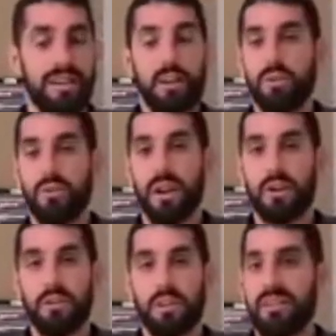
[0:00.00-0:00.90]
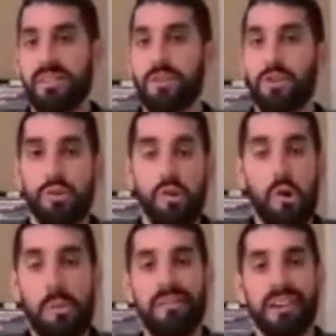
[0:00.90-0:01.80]
van a encontrar con que sabiendo
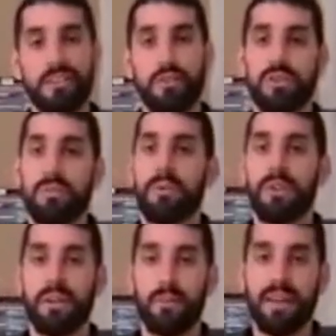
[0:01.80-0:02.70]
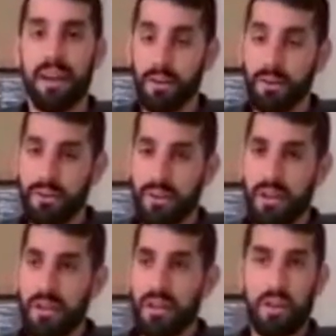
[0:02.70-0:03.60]
lo más básico ya pueden aplicarlo
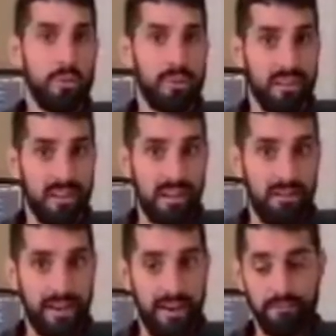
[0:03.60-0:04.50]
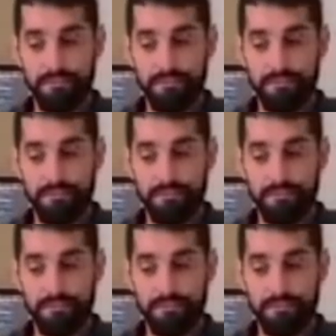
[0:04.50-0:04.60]
y comenzar a trabajar.